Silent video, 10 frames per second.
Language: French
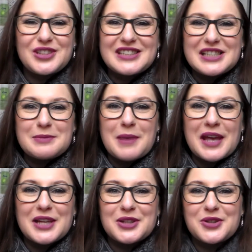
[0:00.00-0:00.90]
j'espère
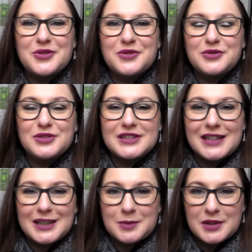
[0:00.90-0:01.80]
que vous
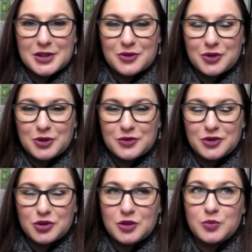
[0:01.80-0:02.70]
allez bien. Je vous retrouve
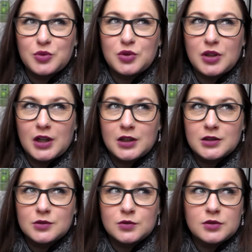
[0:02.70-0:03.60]
aujourd'hui pour un
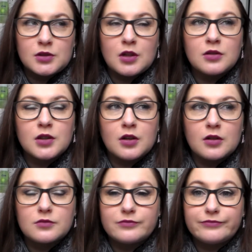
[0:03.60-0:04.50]
haul encore.
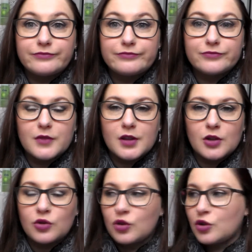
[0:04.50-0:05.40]

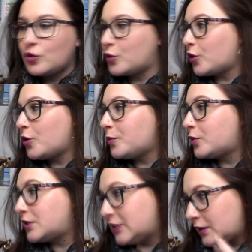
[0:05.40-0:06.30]
Encore, donc
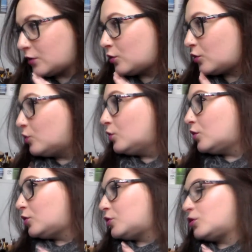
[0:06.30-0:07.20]
unboxing entre
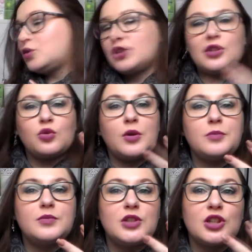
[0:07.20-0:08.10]
autres. Euh, trois,
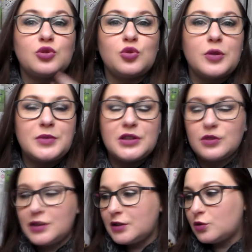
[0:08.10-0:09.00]
J'ai reçu trois petits
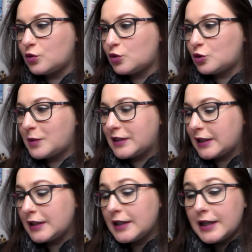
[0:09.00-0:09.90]
colis euh, ce matin
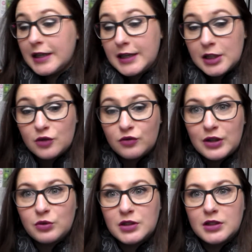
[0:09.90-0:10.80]
et je voulais
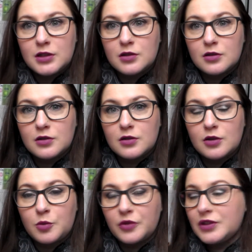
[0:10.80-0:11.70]
aussi euh,
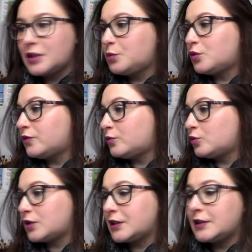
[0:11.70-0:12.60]
en profiter pour vous
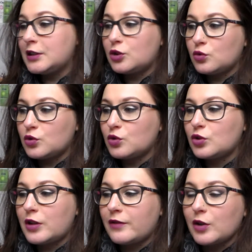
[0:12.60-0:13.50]
montrer des choses que
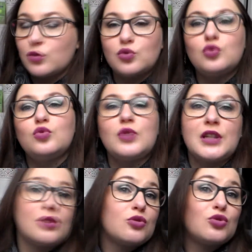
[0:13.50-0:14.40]
j'avais reçues et
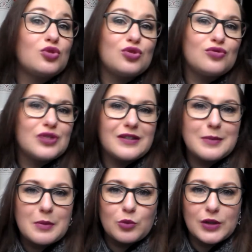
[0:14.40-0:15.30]
que je vous avais
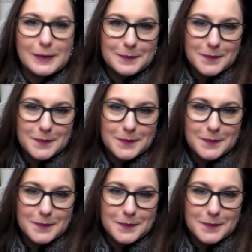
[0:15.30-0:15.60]
pas montré.